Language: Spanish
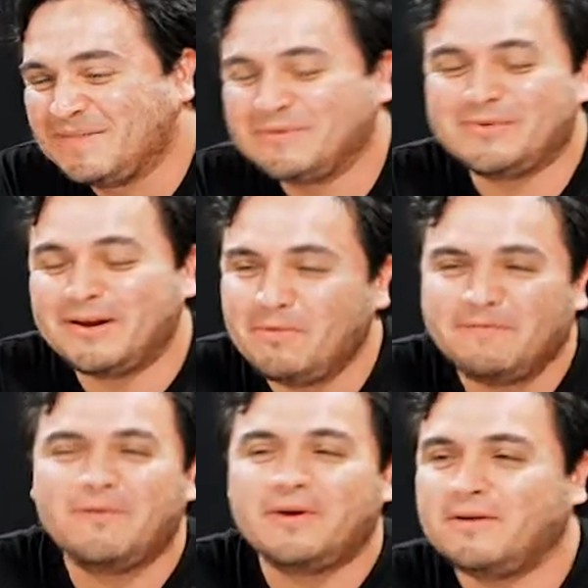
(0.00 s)
pues no era muy
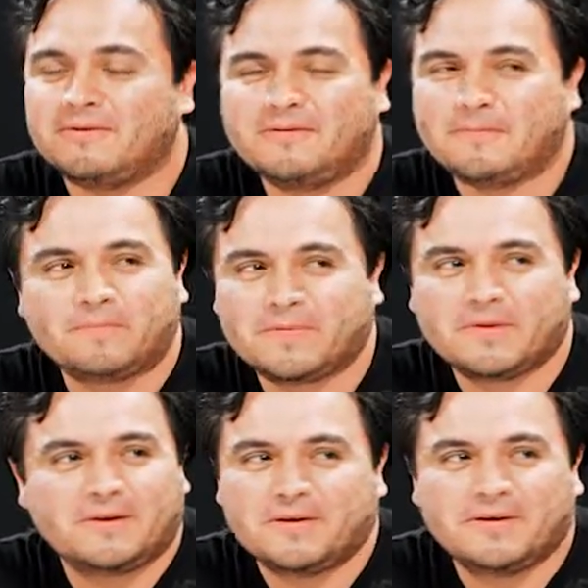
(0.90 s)
fluido, ¿no?
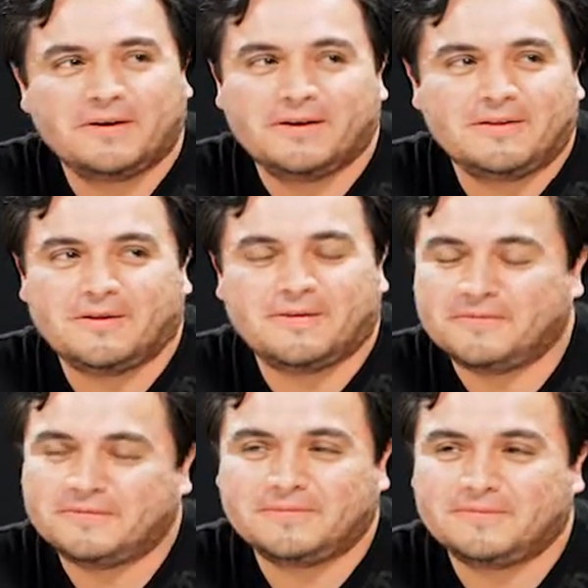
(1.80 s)
No.
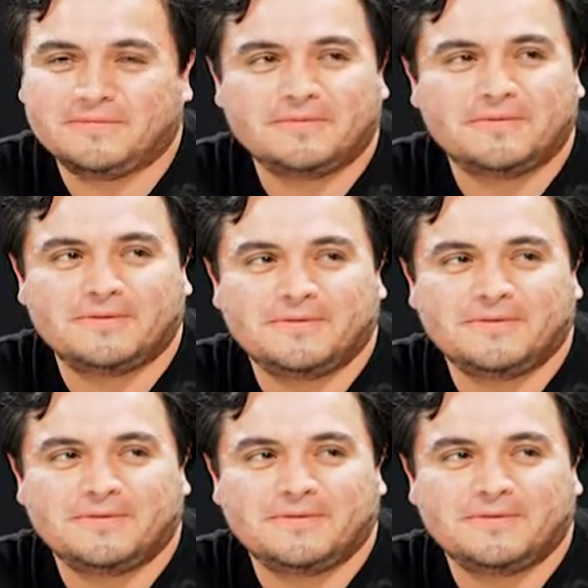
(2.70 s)
¿Y tú, Rubí?